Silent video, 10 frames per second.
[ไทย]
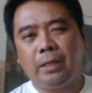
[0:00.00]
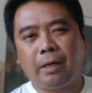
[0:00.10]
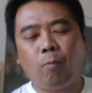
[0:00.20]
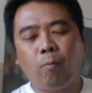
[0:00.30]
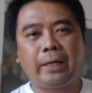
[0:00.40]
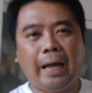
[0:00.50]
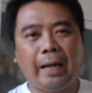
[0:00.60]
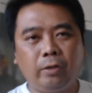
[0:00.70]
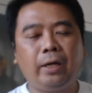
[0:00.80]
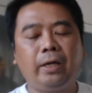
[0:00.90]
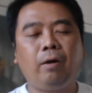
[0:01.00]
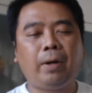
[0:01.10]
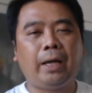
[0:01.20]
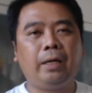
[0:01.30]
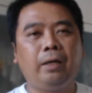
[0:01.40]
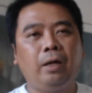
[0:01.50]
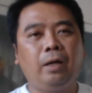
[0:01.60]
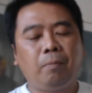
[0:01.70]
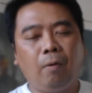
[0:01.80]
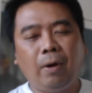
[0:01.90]
กระบวนการย่อยเข้ามา
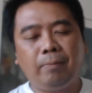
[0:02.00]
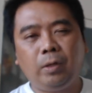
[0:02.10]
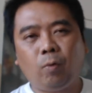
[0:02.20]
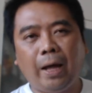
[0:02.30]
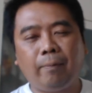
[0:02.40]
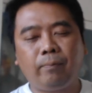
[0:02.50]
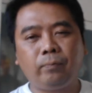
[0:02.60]
เพราะว่ามีความ